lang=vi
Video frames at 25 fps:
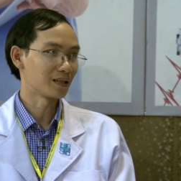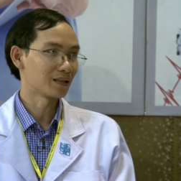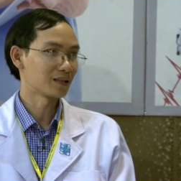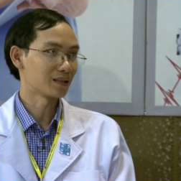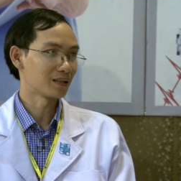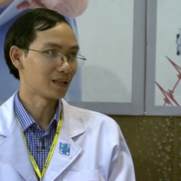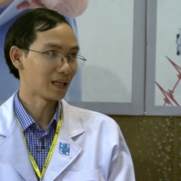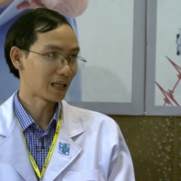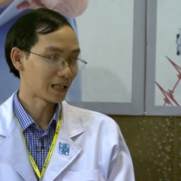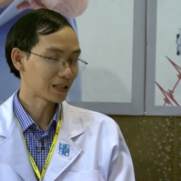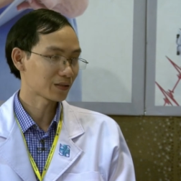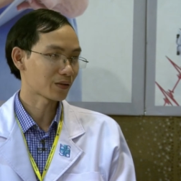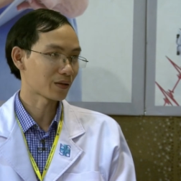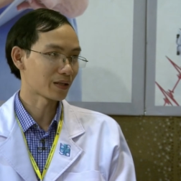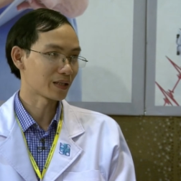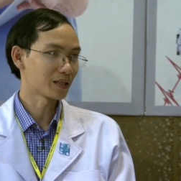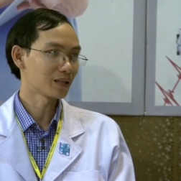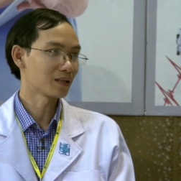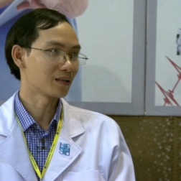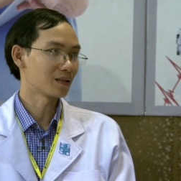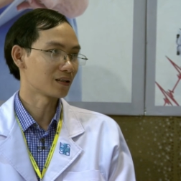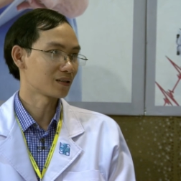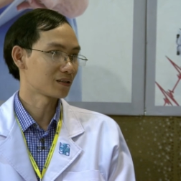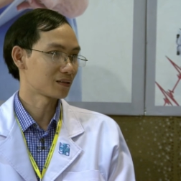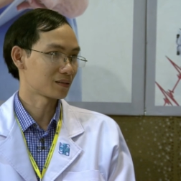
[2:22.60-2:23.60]
mình lấy tủy
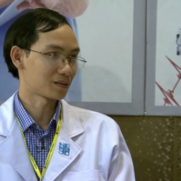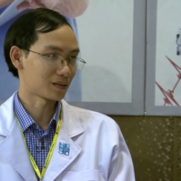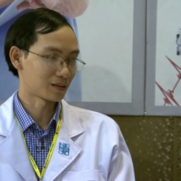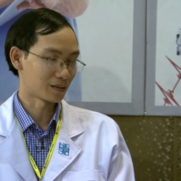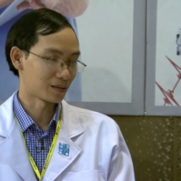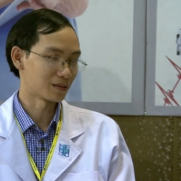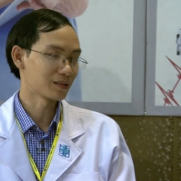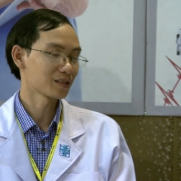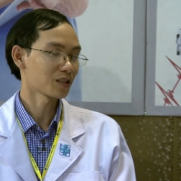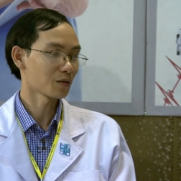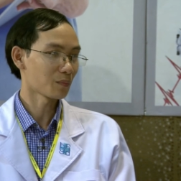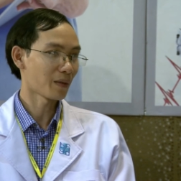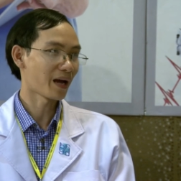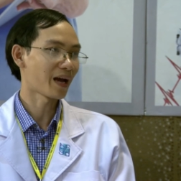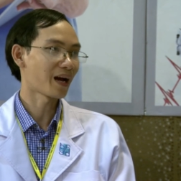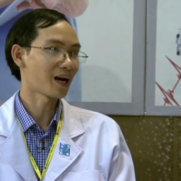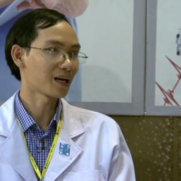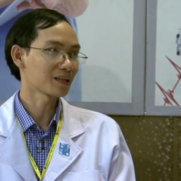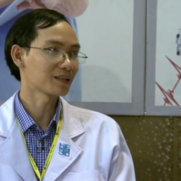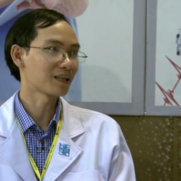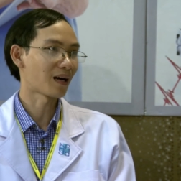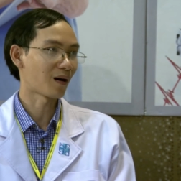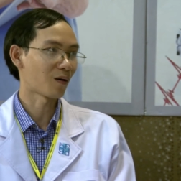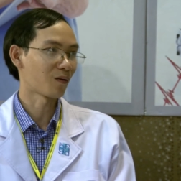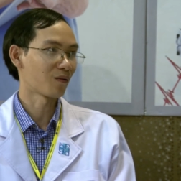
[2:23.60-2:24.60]
để chữa cho bé hết
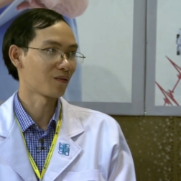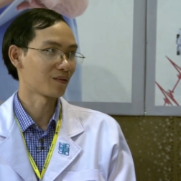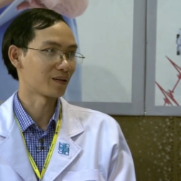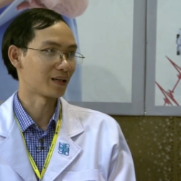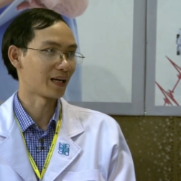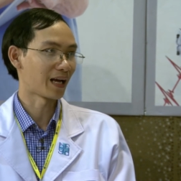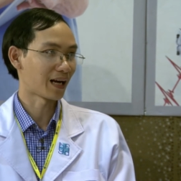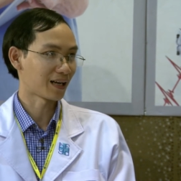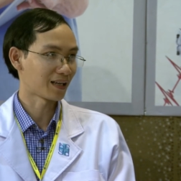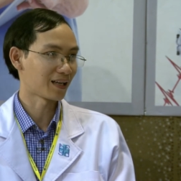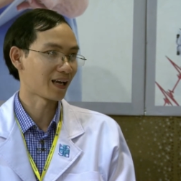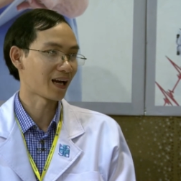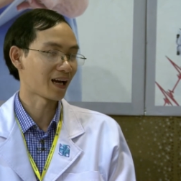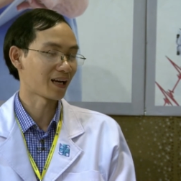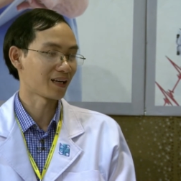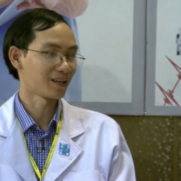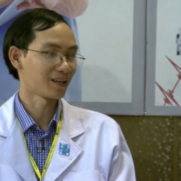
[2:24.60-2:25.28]
đau để ăn nhai.